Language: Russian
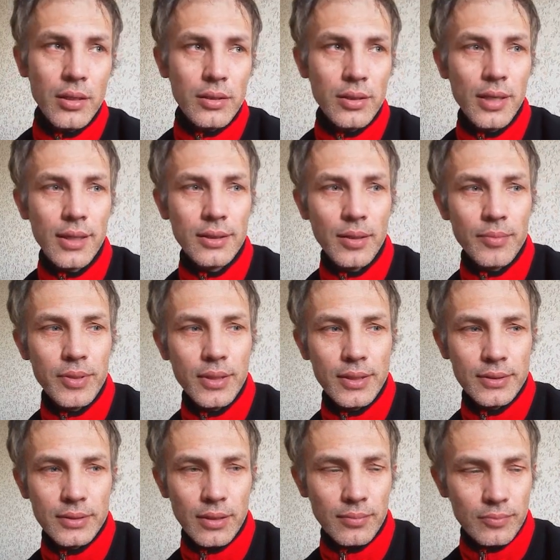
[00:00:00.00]
Да, там
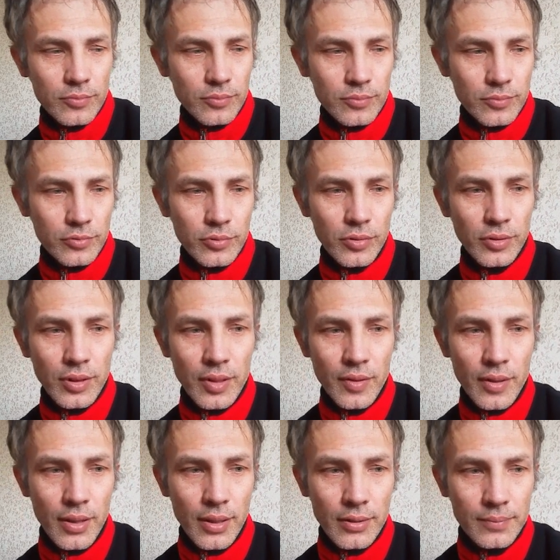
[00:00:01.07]
есть, там, условно
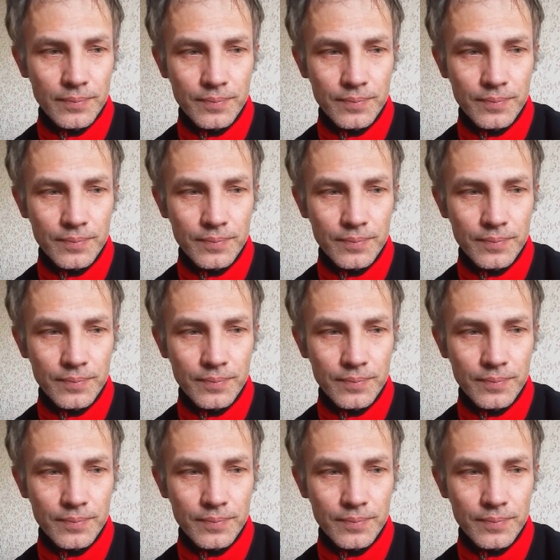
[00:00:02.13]
говоря,